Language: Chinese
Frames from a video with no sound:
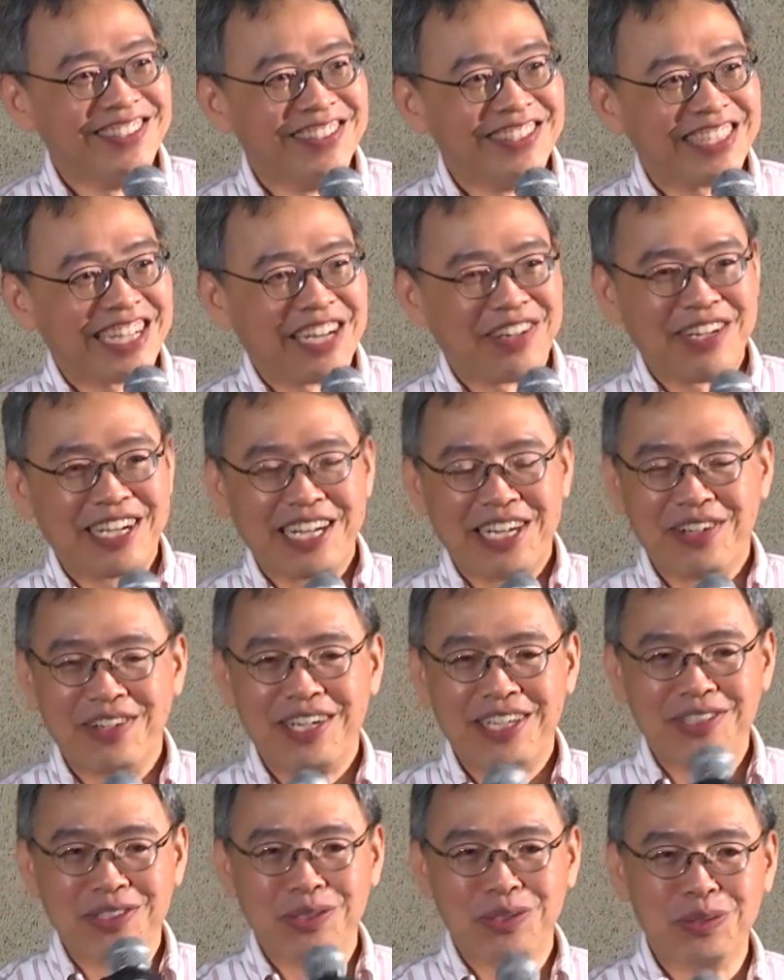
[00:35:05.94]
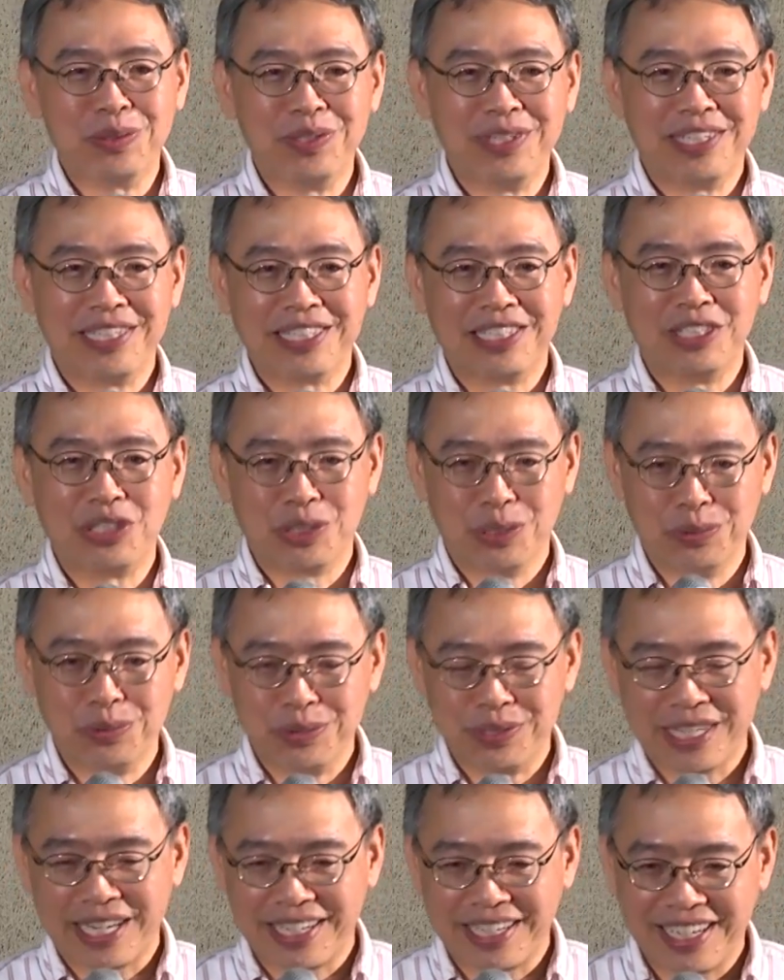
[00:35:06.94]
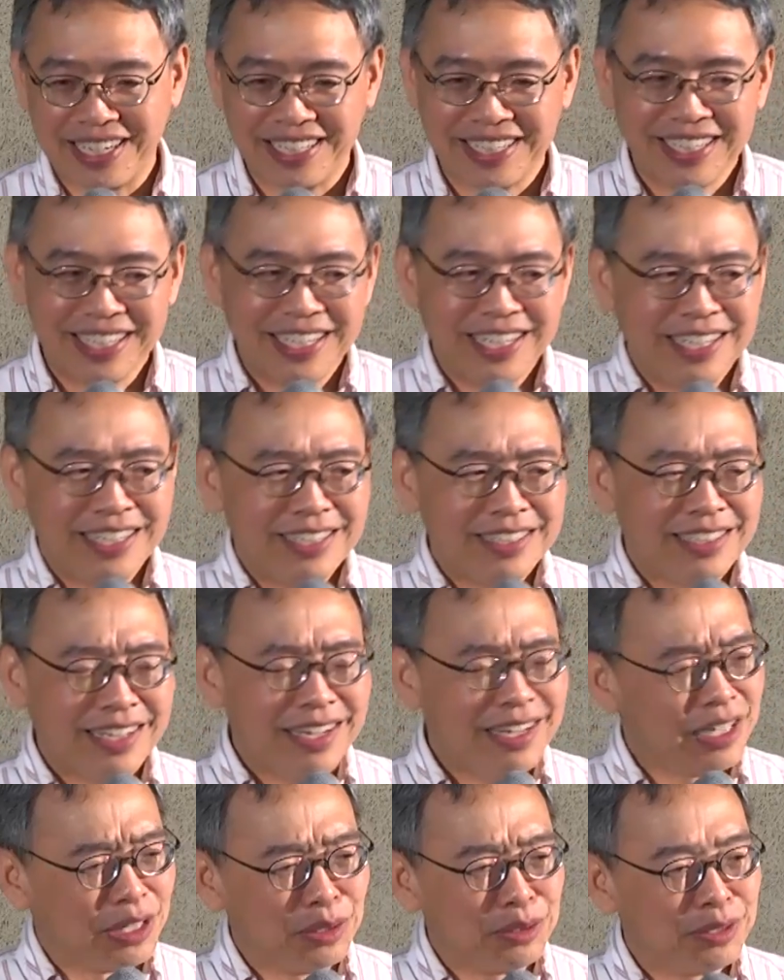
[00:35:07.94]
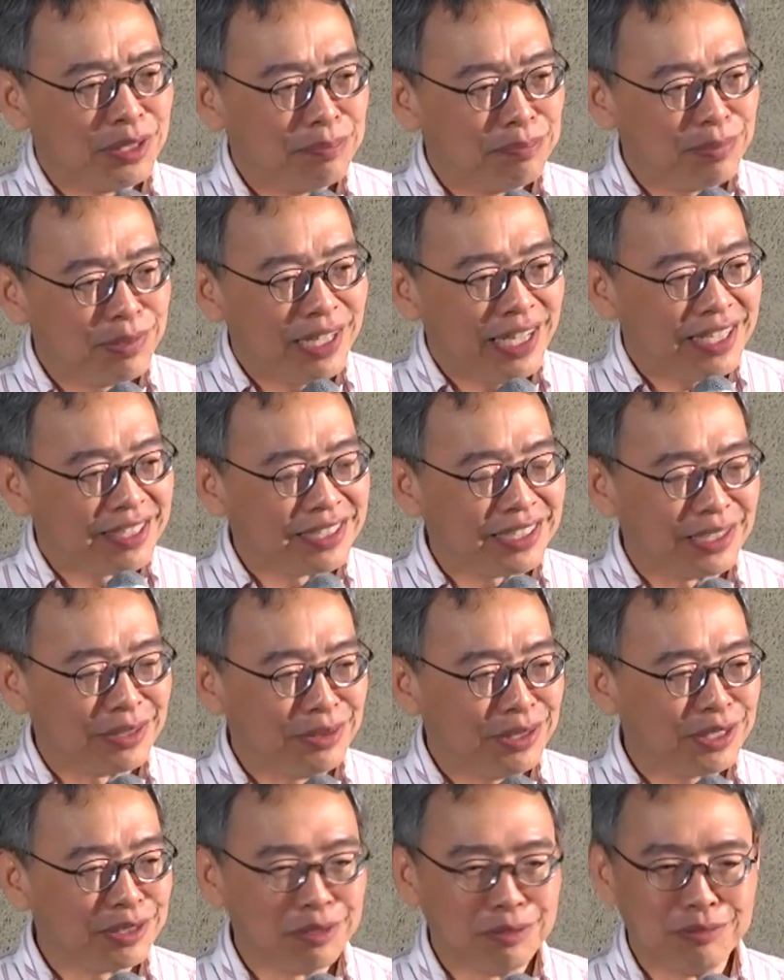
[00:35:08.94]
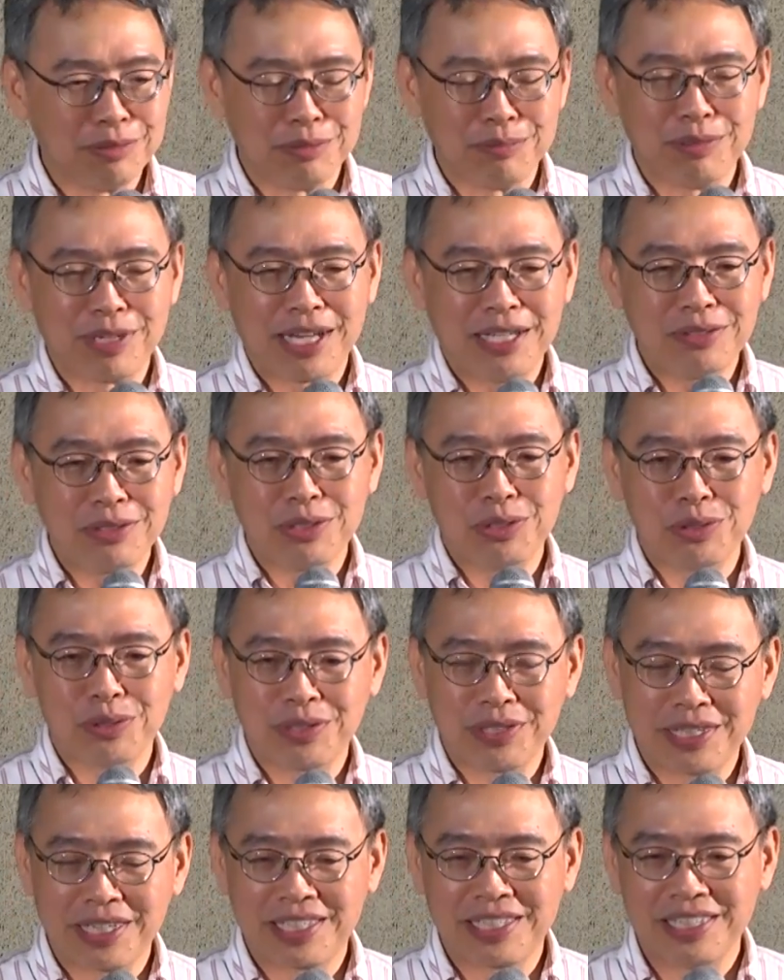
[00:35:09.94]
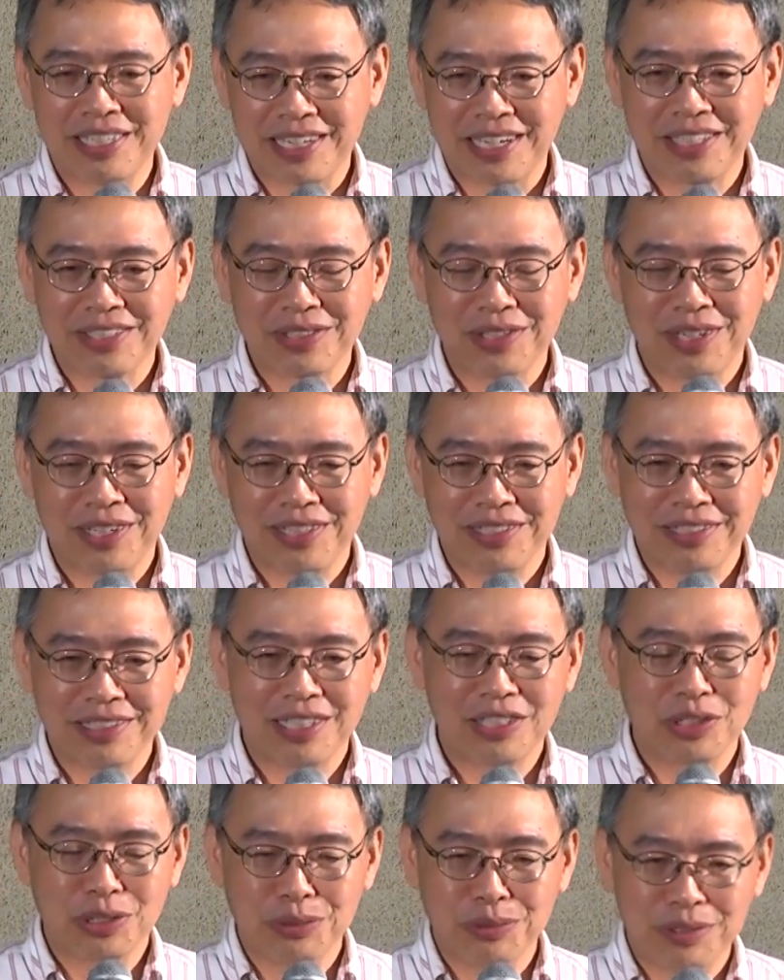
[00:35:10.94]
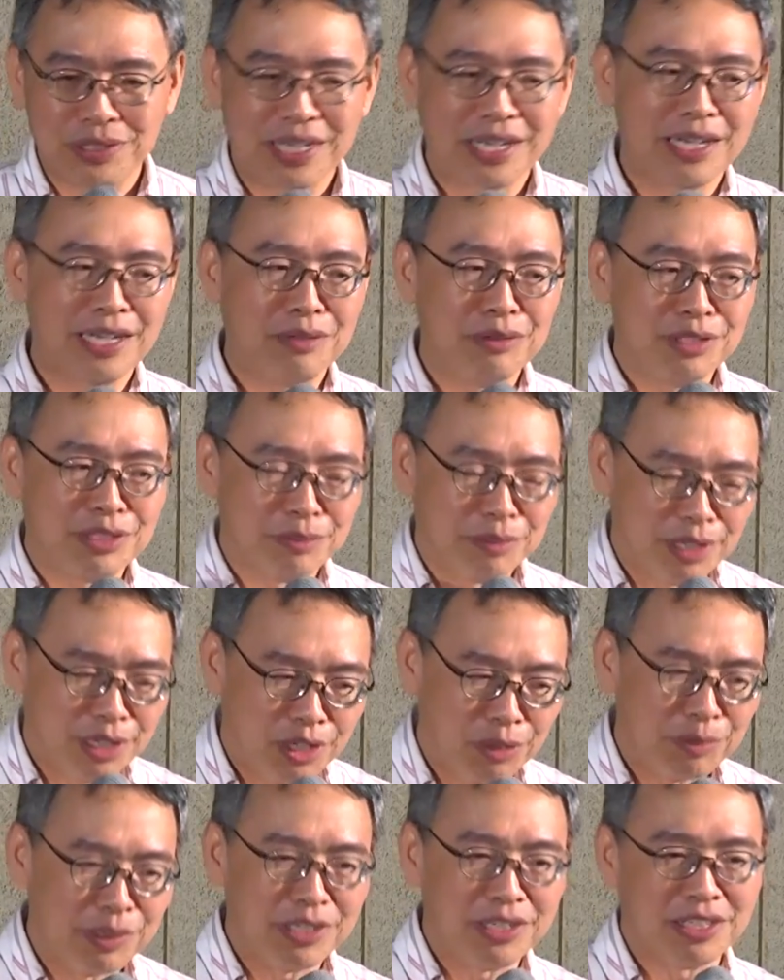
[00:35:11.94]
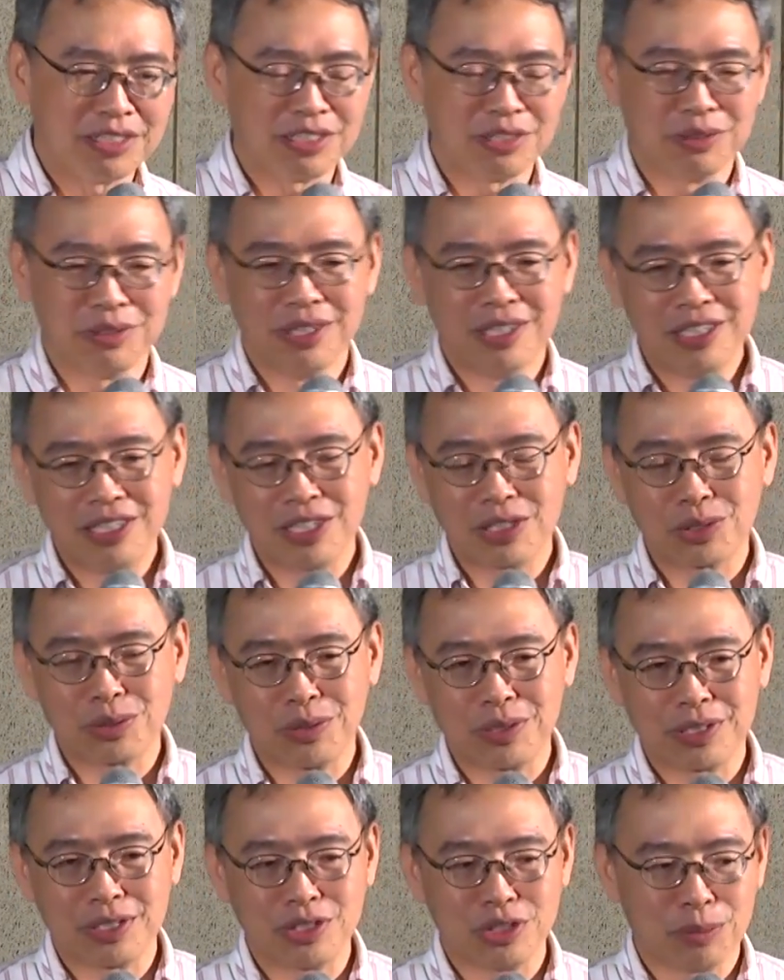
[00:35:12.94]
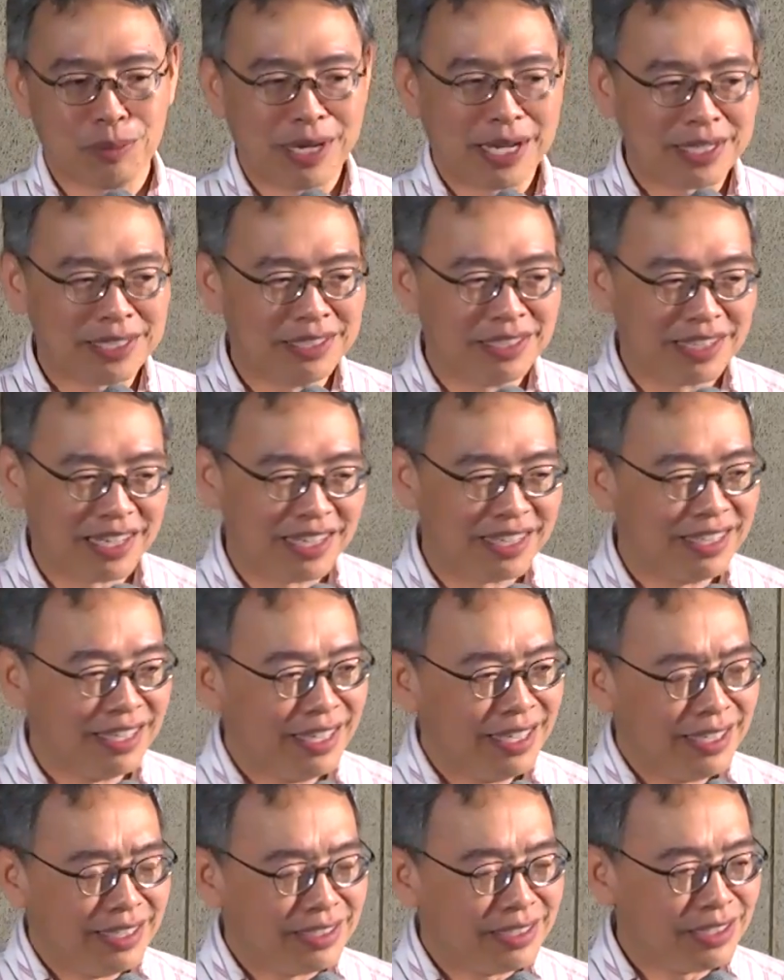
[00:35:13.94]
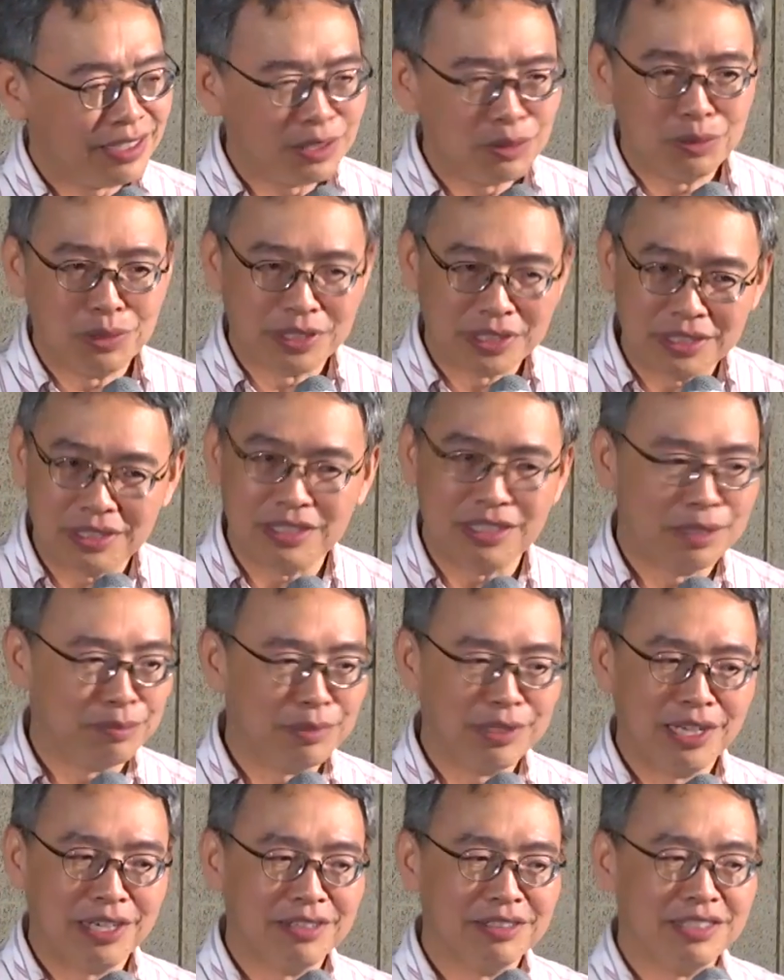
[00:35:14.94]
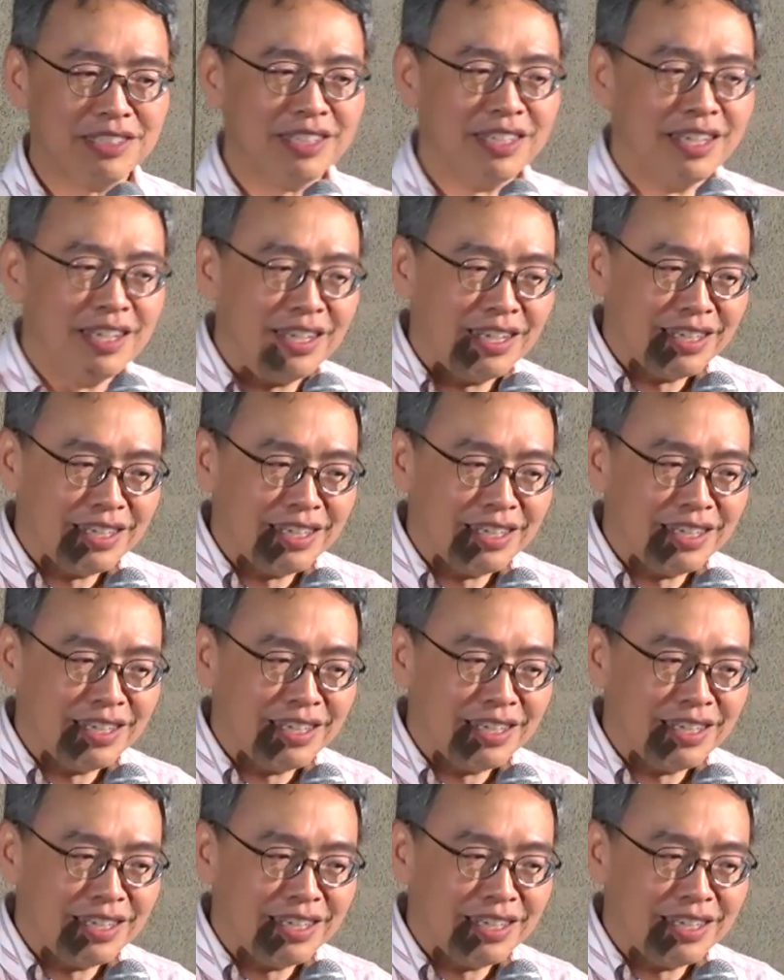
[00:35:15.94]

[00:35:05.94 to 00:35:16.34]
就赶快赶快就做了一个九五战纲。那很多人不谅解，为什么你不干脆做一个课纲就好了？那九五三纲为什么后面要九要做一个九八课纲？其实我自己也不了解，